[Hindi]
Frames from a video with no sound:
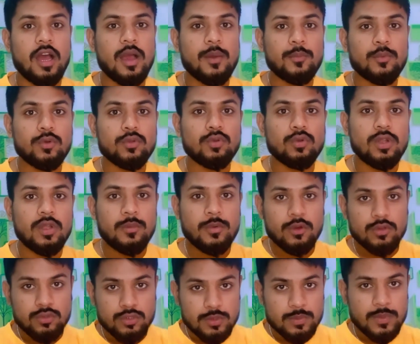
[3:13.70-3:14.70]
आपको थोड़ा
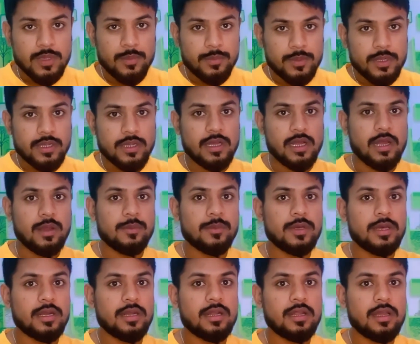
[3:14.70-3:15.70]
बहुत उसमें अपना काम
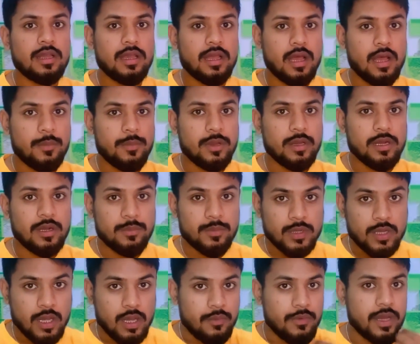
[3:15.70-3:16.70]
करना है आप अगर
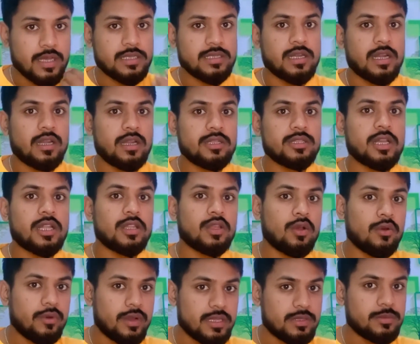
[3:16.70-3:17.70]
अपना आवाज़ डालना चाहते
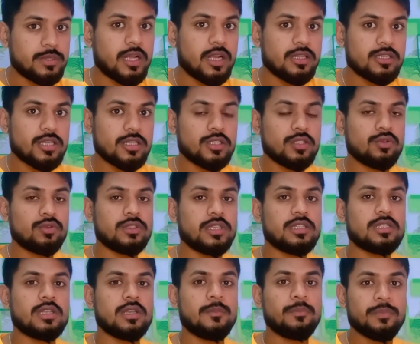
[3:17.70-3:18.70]
हो आवाज़ भी डाल सकते हो
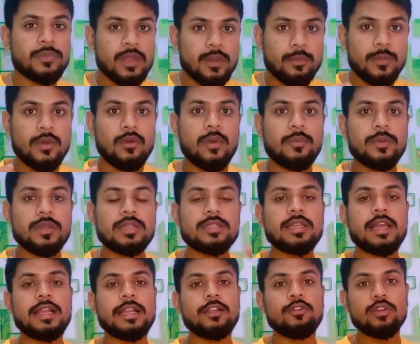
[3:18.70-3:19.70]
जैसे मैं वहाँ पे ना
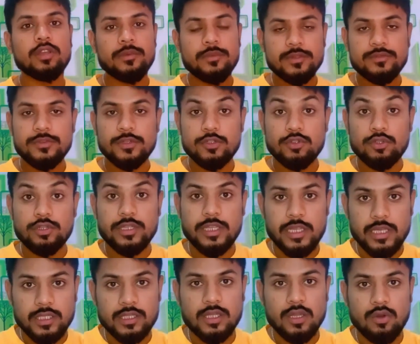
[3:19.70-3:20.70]
साइलेंट होकर बस वीडियो
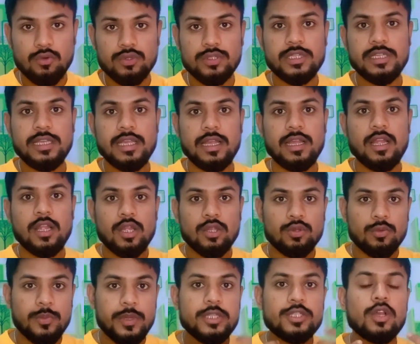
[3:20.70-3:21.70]
देखता हूँ ठीक है
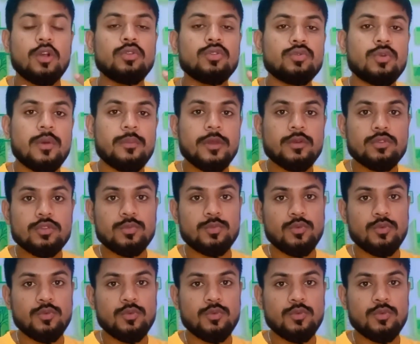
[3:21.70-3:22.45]
तो मैं चाहूँ तो वहाँ पर कुछ